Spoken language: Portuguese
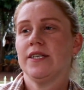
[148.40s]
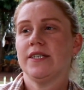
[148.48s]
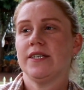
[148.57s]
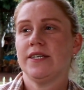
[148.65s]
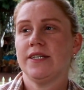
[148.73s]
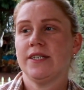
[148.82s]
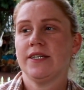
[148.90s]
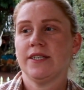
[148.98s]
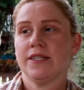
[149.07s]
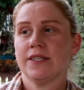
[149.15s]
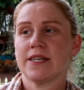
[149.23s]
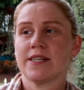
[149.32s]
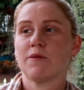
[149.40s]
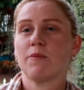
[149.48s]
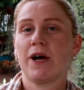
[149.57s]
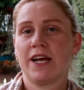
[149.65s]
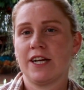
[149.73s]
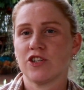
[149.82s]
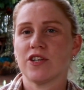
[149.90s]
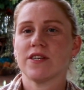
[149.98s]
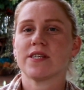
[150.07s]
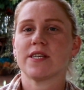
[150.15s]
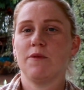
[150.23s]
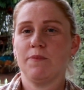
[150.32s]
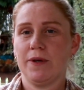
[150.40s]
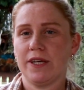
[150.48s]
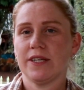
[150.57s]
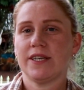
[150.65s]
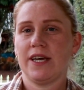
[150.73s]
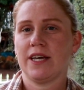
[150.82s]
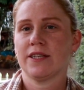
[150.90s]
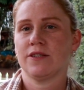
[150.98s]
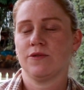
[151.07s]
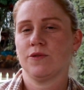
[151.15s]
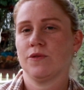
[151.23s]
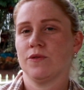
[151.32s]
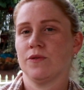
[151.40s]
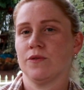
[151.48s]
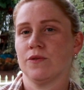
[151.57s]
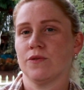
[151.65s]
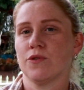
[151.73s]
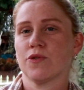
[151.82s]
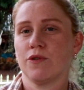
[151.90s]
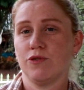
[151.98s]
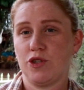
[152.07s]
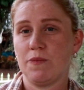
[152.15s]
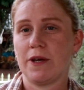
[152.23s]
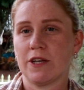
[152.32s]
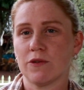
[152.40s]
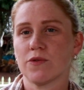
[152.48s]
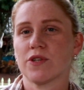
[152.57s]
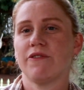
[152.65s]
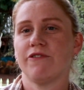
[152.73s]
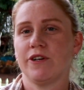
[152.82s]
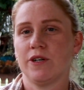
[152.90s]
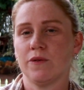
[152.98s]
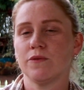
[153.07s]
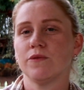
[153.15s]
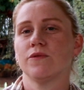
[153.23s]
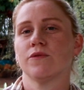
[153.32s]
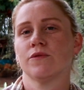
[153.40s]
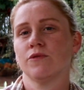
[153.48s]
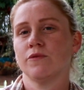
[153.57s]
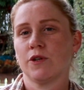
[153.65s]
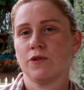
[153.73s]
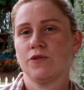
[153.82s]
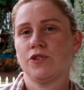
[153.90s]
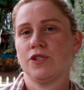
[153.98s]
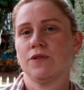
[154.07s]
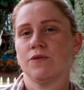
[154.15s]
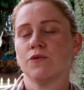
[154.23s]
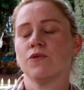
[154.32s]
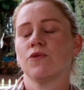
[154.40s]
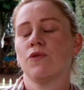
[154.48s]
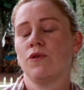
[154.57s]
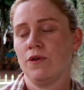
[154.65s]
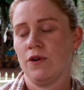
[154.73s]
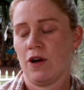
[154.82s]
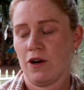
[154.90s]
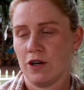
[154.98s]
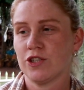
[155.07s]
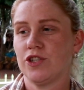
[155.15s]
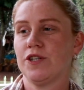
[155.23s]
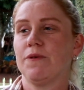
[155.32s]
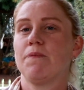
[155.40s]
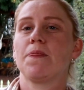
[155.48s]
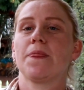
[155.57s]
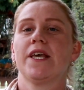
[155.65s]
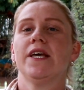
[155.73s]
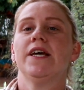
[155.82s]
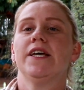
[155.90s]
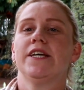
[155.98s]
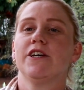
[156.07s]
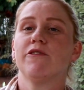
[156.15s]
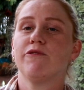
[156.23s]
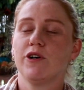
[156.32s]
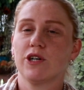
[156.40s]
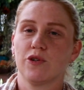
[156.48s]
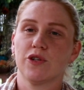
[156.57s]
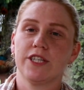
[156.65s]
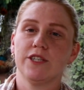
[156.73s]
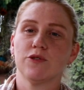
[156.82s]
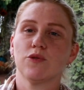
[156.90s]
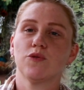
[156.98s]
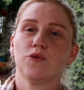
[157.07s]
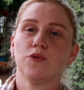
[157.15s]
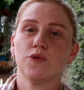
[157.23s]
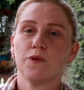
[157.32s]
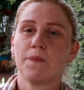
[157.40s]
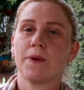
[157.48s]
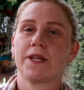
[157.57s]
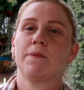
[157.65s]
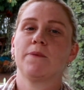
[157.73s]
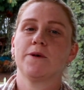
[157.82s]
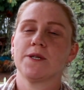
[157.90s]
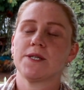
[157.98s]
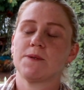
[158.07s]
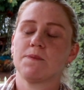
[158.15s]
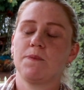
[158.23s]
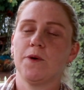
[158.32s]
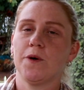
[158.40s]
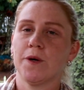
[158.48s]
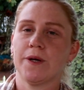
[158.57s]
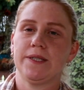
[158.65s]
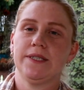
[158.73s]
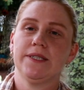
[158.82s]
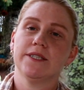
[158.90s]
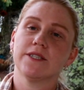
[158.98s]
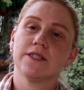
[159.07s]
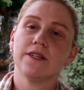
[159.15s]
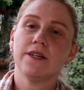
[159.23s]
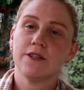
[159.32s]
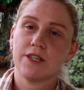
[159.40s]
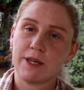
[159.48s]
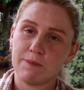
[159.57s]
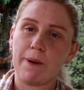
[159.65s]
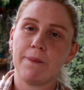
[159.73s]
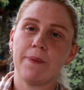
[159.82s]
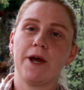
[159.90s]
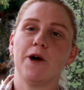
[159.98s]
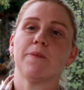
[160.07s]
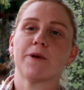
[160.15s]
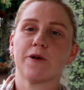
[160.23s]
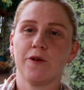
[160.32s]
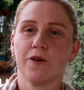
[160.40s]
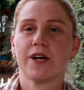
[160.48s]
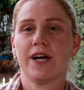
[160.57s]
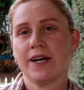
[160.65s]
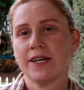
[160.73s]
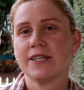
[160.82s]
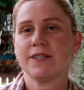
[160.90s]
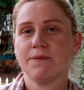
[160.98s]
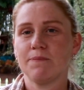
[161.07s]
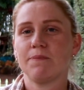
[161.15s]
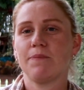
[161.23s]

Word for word: e das embalagens também, que é do, dos condimentos que vão, o número de, do, do lote. Eu vou anotando tudo para depois pôr em papel para colocar em